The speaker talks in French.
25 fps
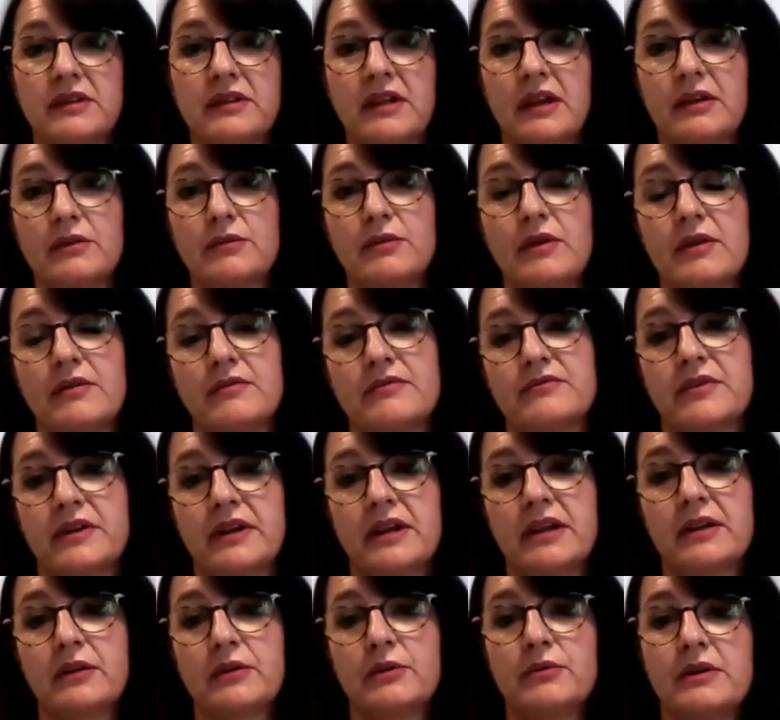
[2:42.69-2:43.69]
Donc, il y a eu un
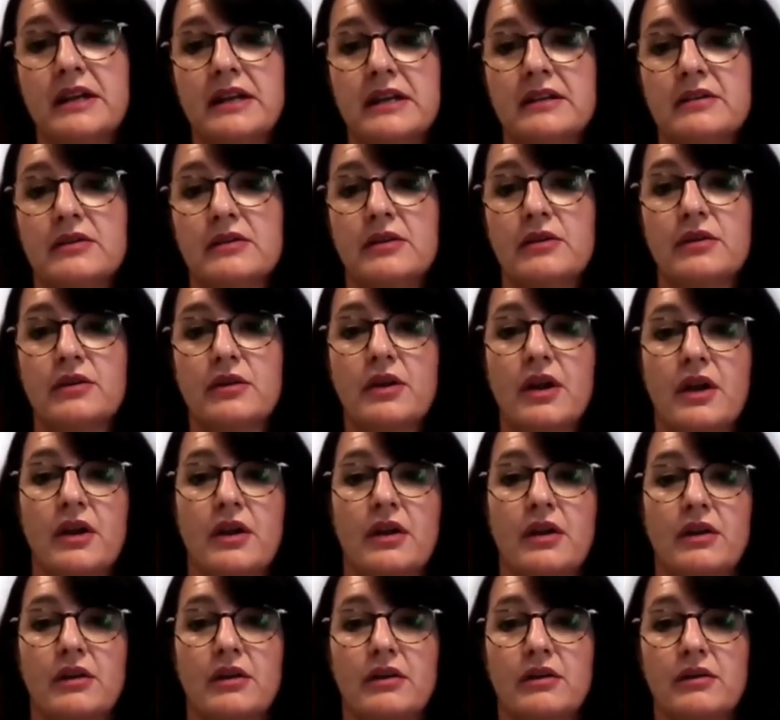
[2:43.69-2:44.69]
vrai relais euh,
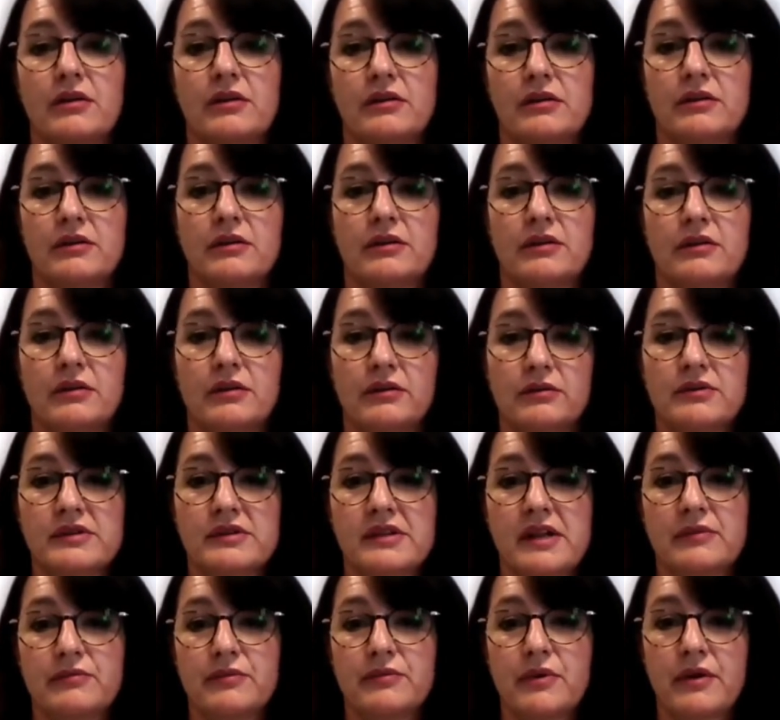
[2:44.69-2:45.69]
euh
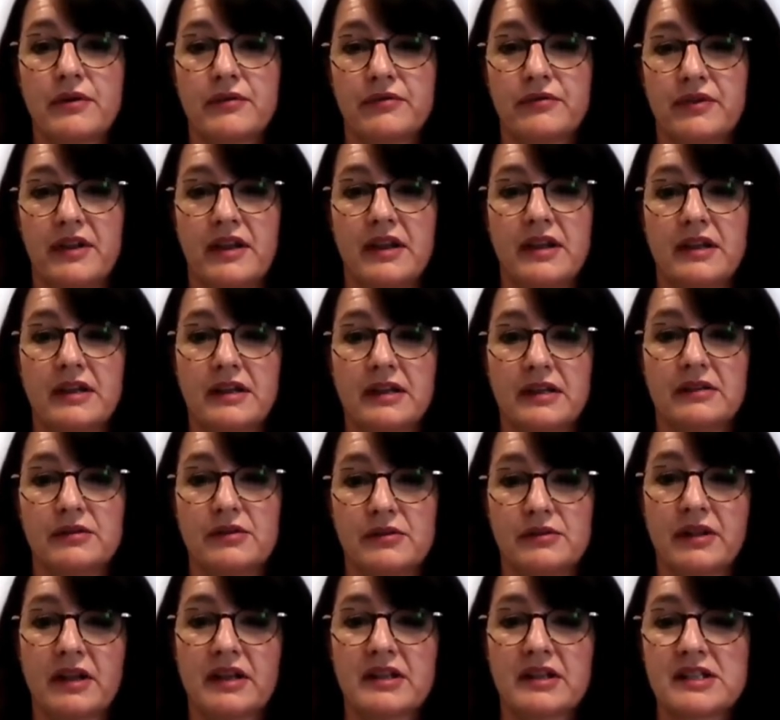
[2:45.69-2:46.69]
de savoir-faire et
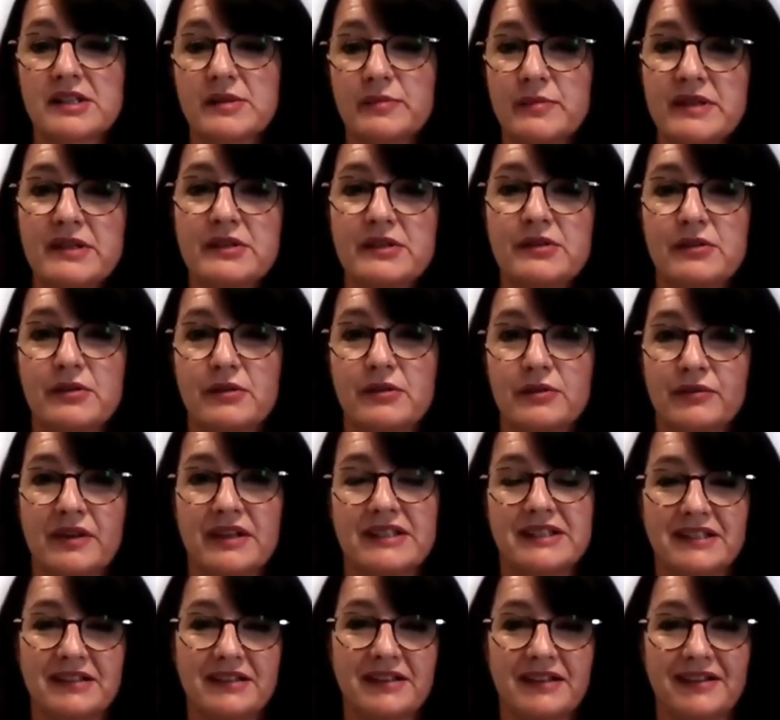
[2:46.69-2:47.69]
d'une transmission, on
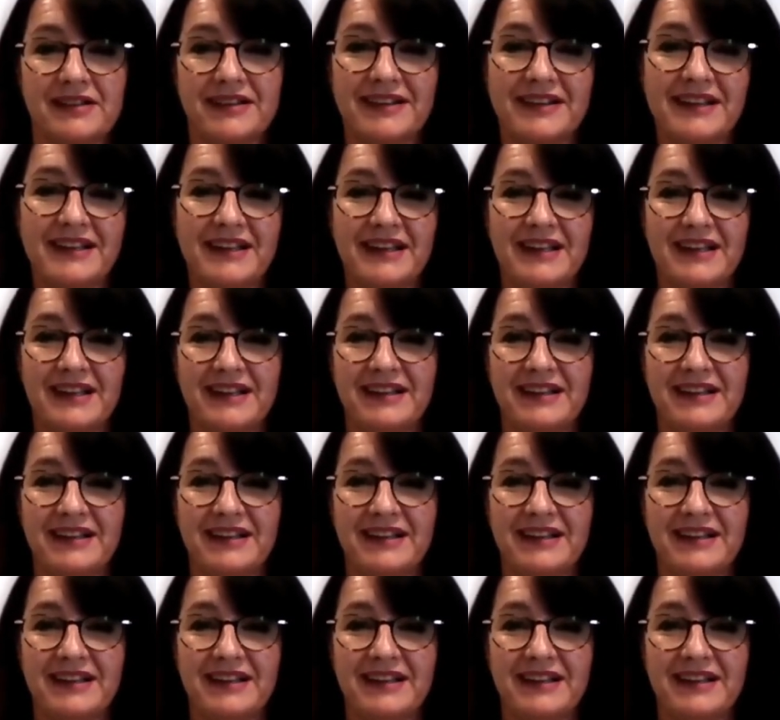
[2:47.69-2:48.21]
va dire,